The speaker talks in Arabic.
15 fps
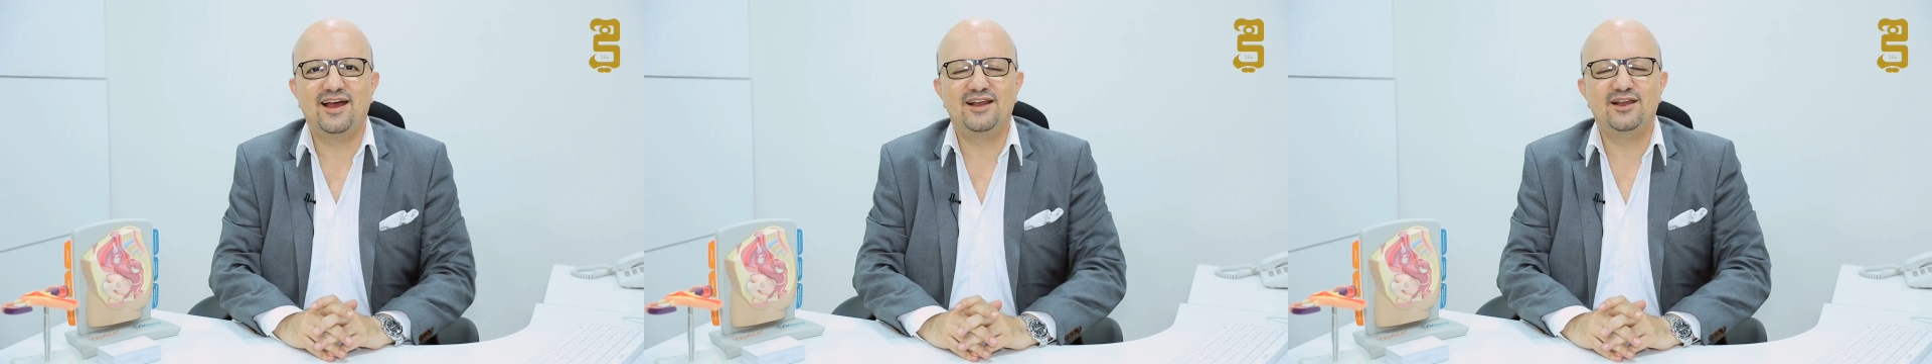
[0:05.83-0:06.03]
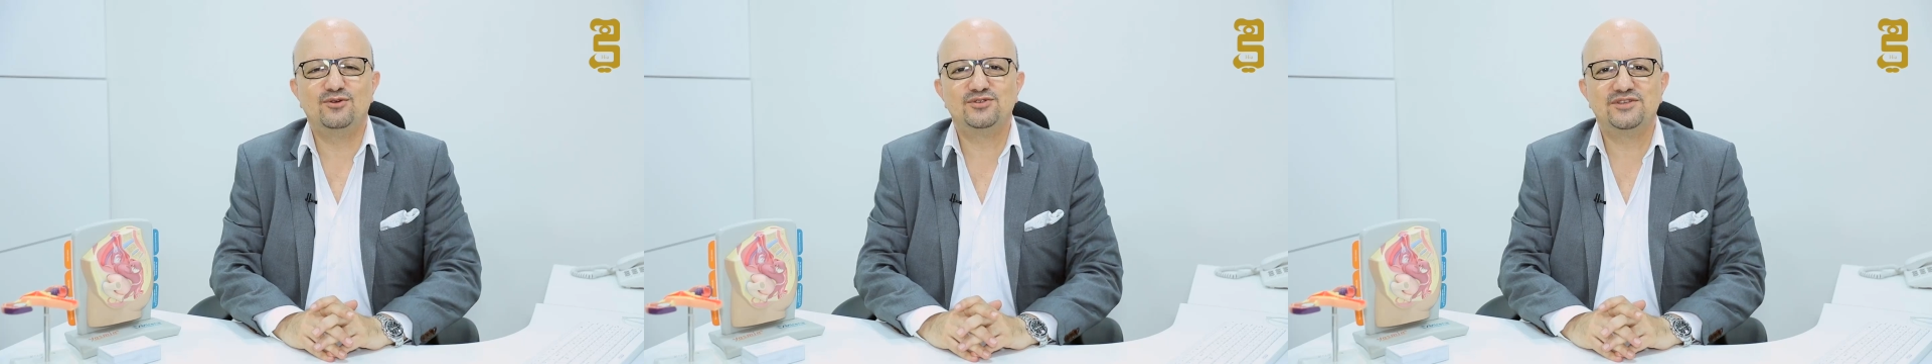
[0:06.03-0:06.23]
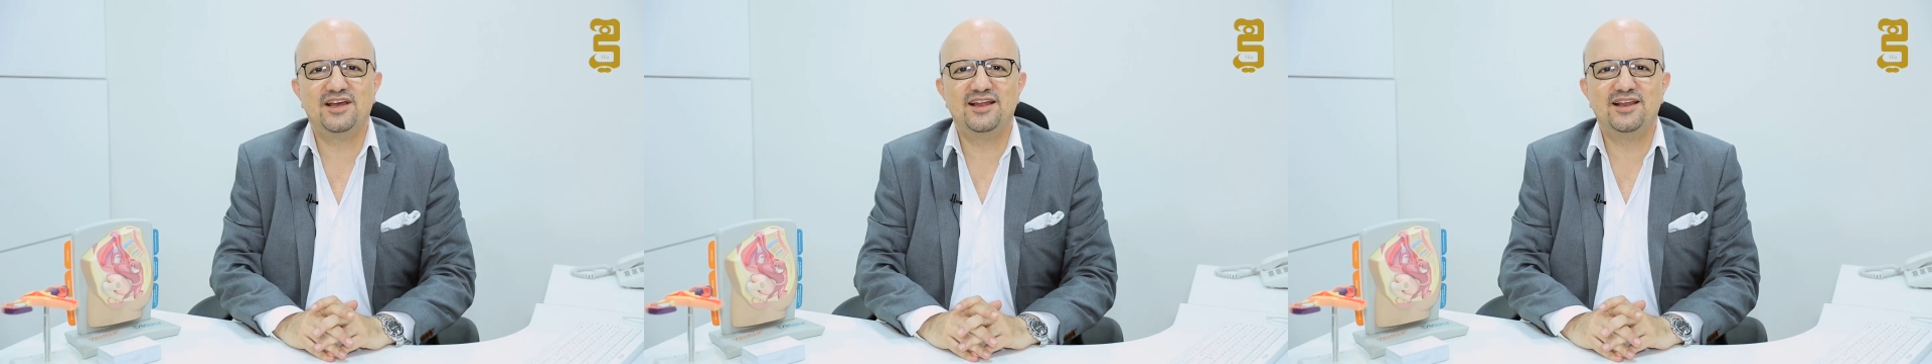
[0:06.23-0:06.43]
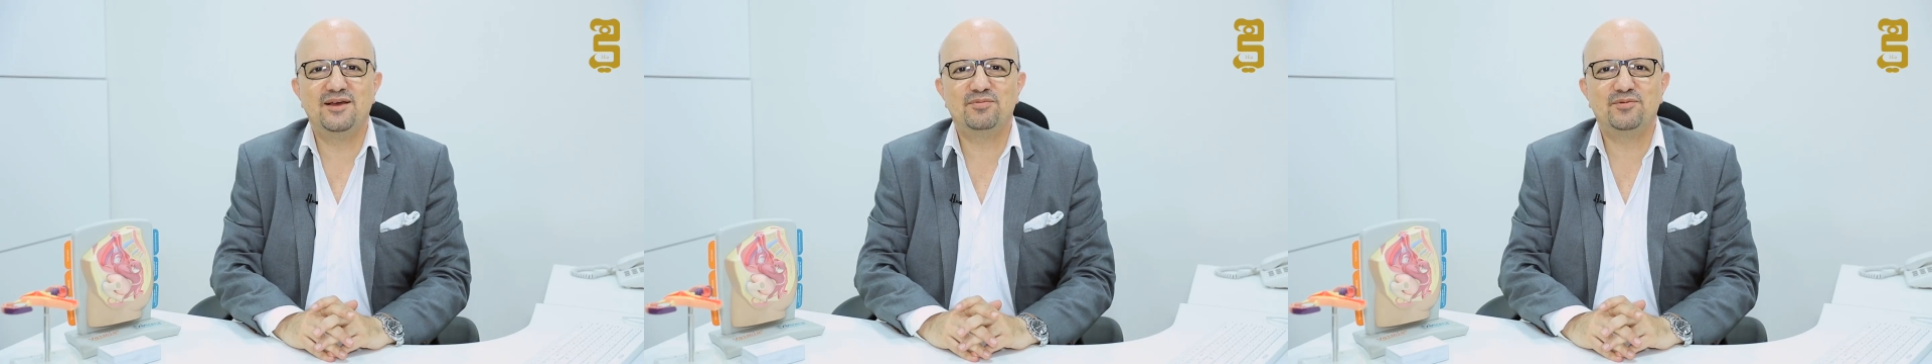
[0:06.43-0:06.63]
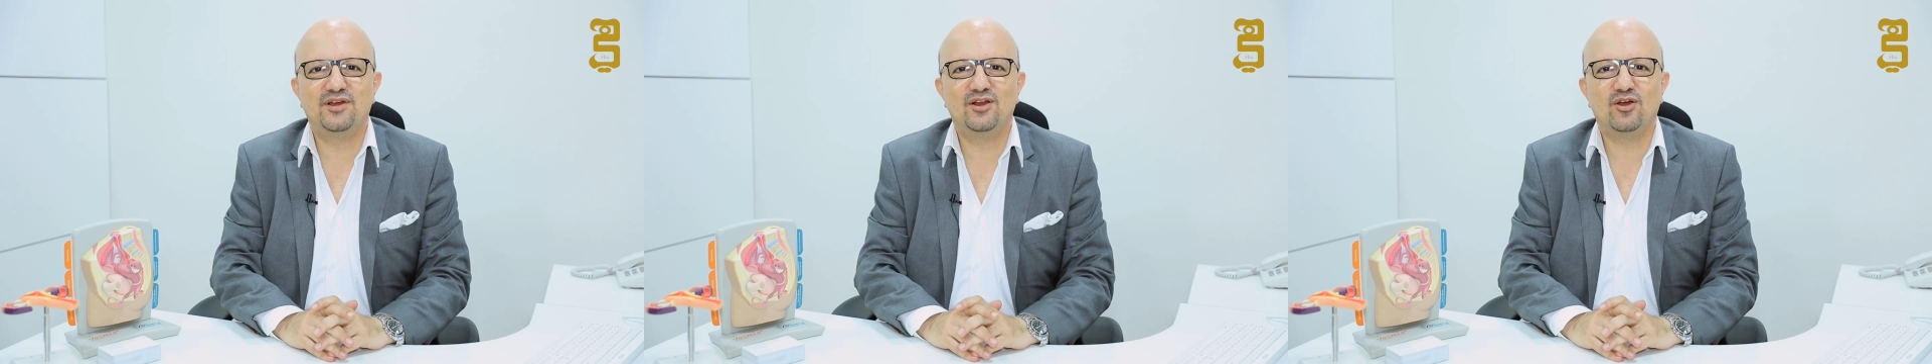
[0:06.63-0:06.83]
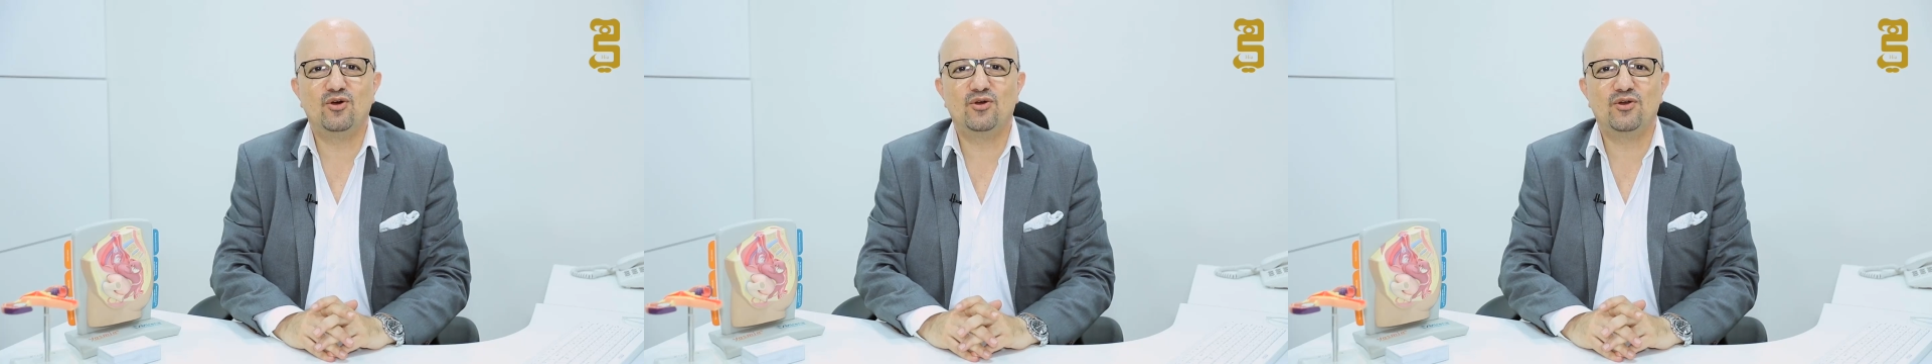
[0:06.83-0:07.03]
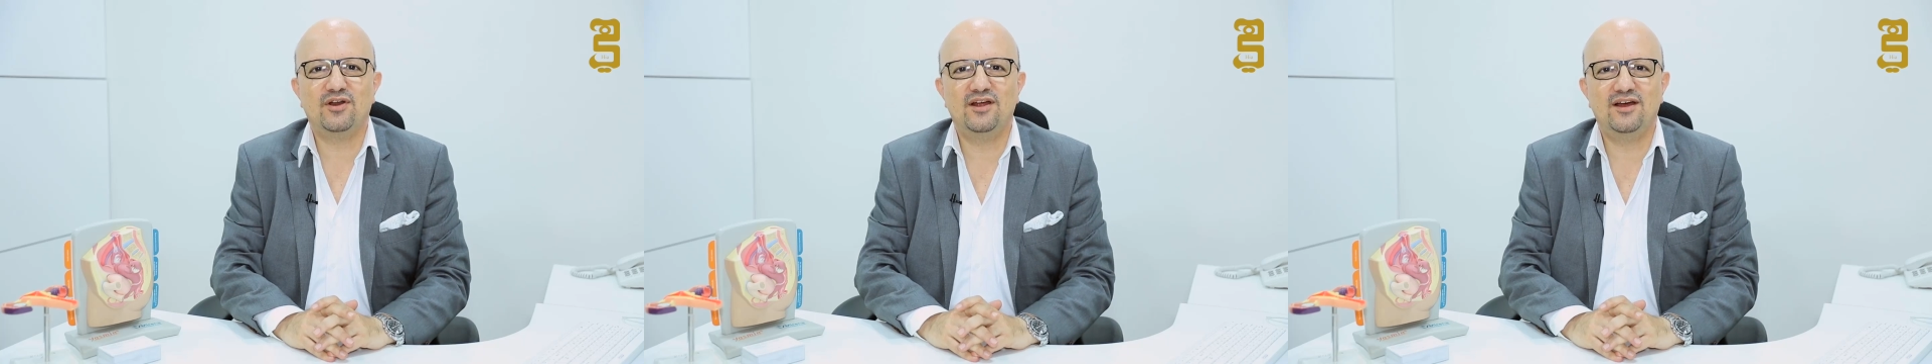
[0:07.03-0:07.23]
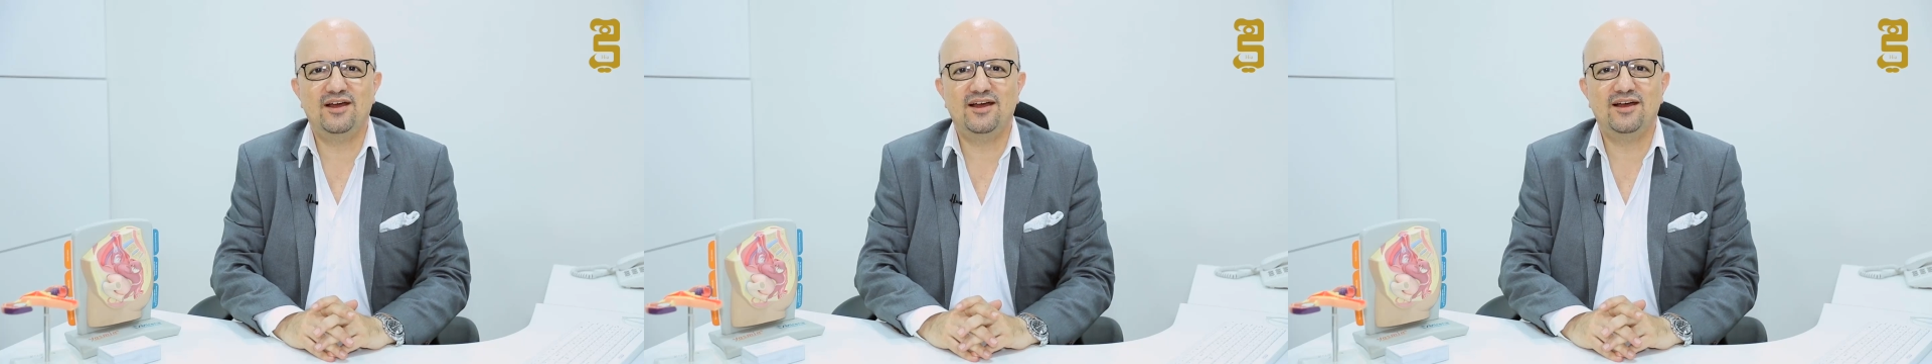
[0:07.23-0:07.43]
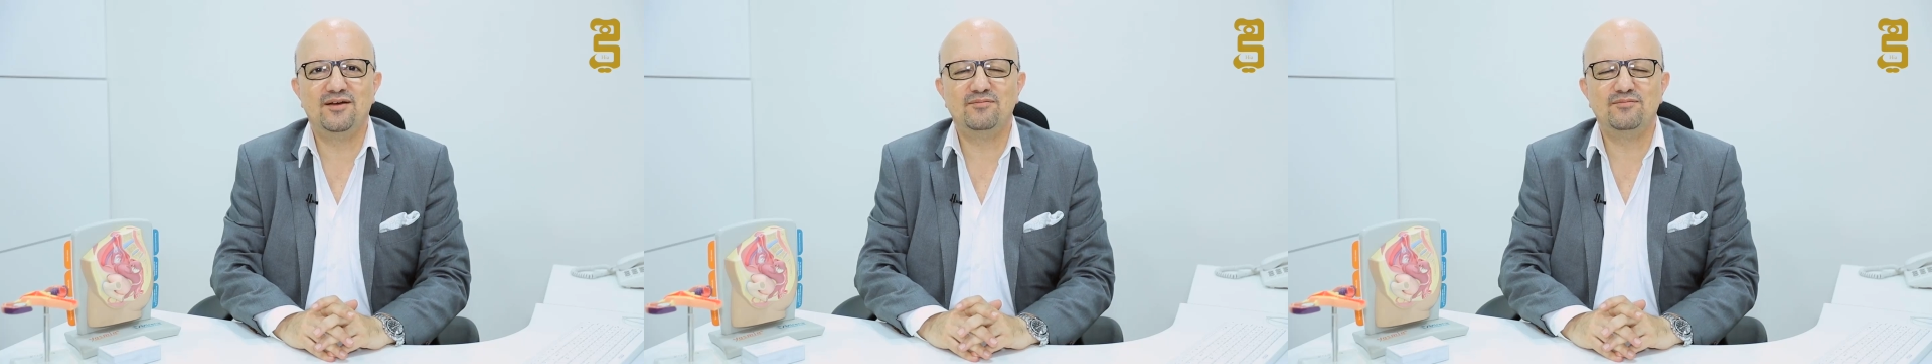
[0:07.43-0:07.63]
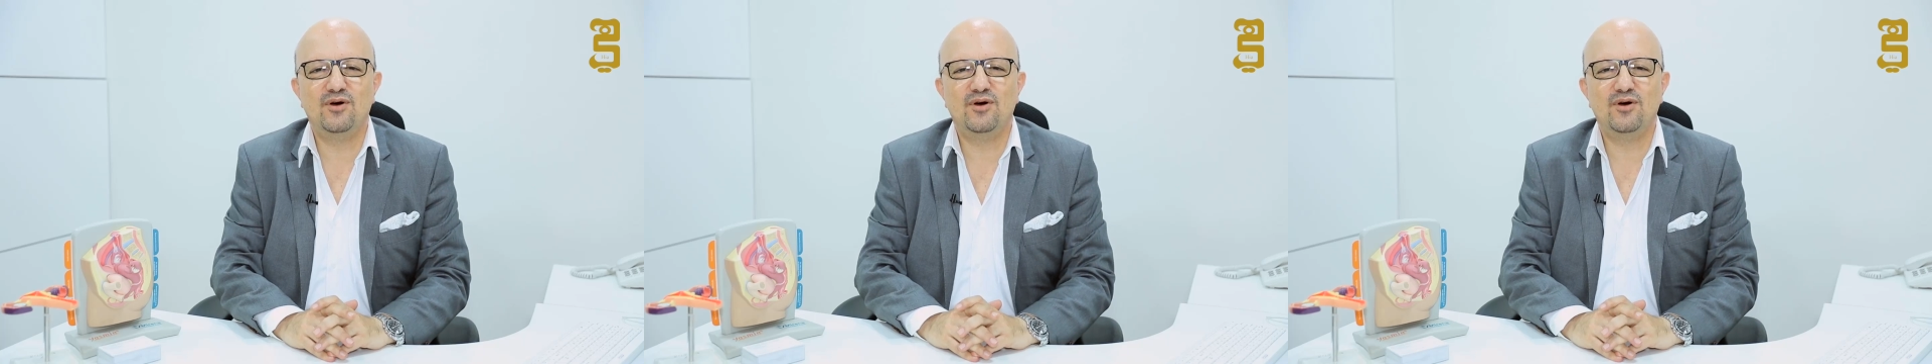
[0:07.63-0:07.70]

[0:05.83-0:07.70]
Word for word: اهلا وسهلا بكل قراء